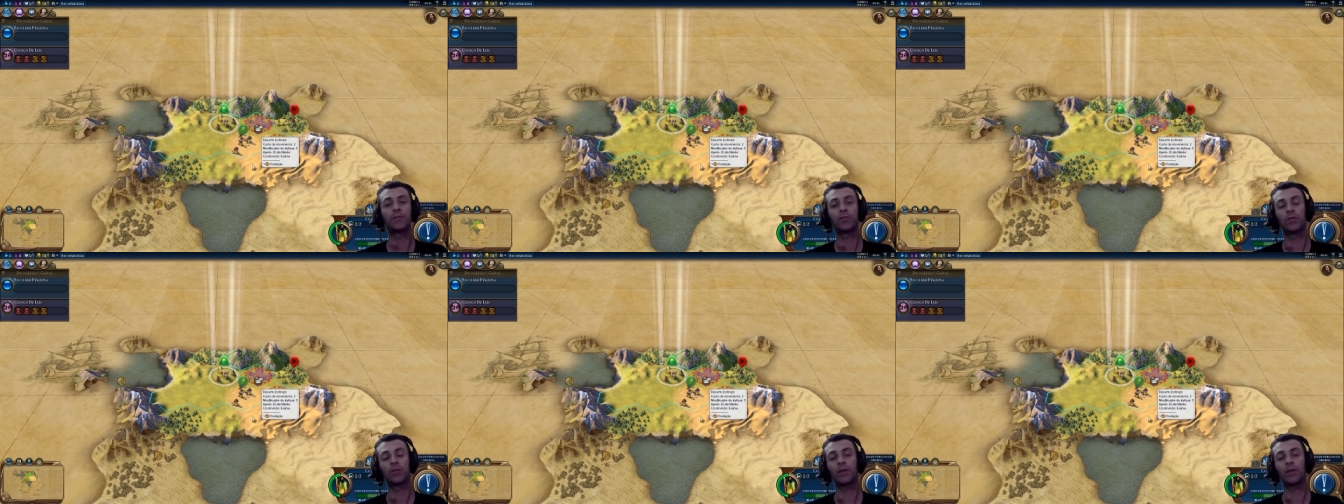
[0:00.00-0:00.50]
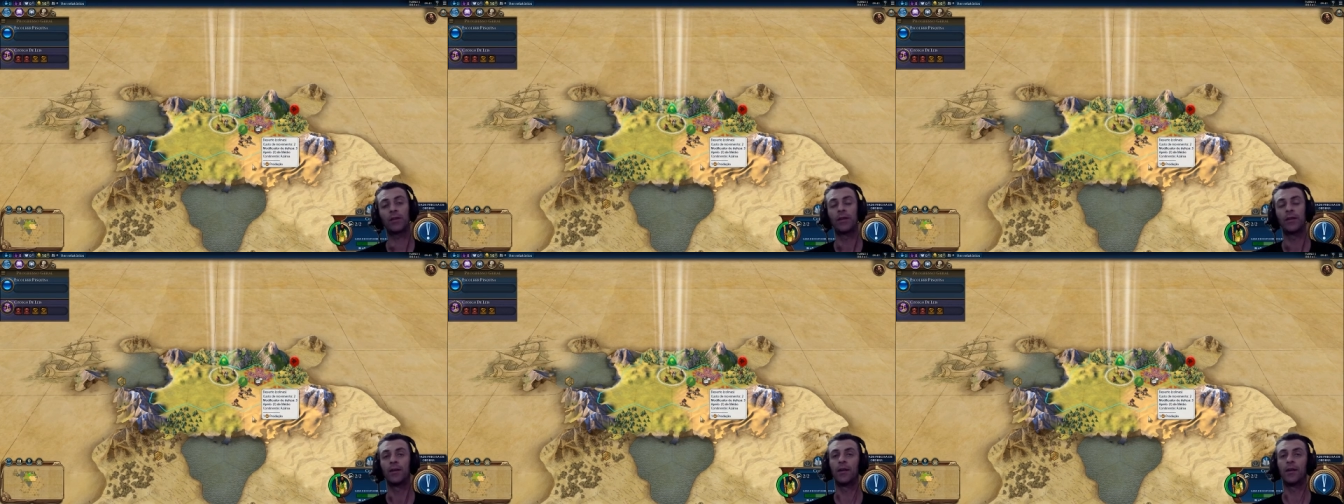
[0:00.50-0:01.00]
você não tá
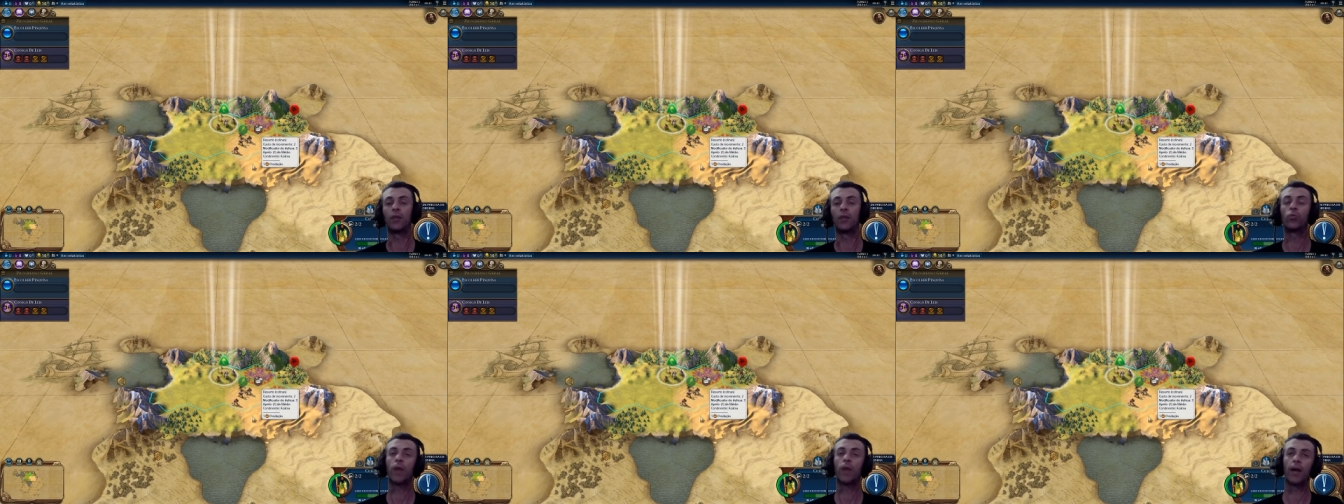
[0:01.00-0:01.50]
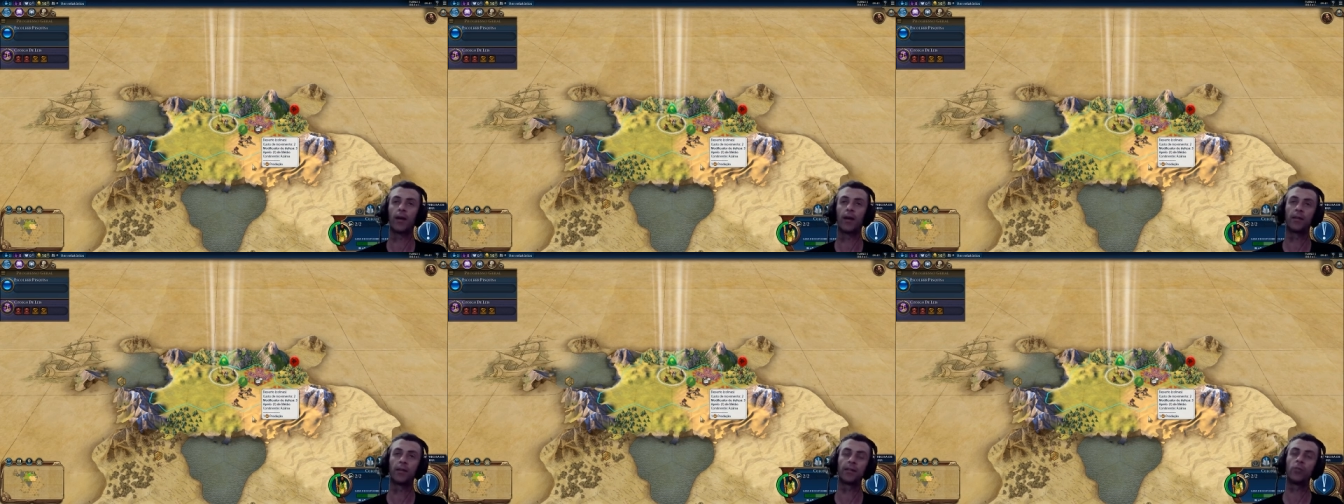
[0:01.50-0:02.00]
criando guerra.
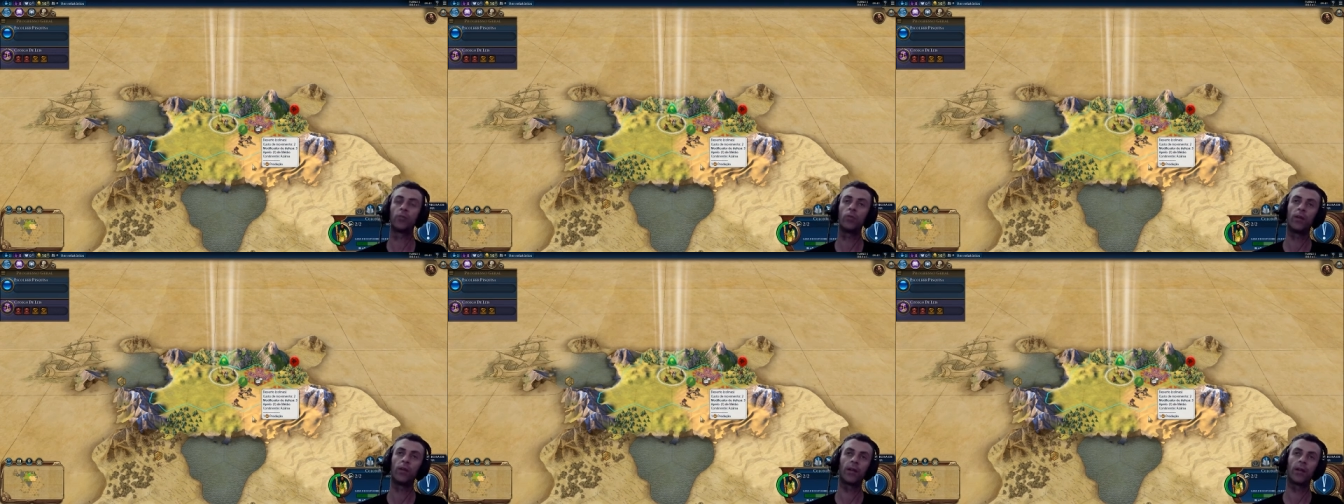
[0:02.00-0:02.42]
Eles são...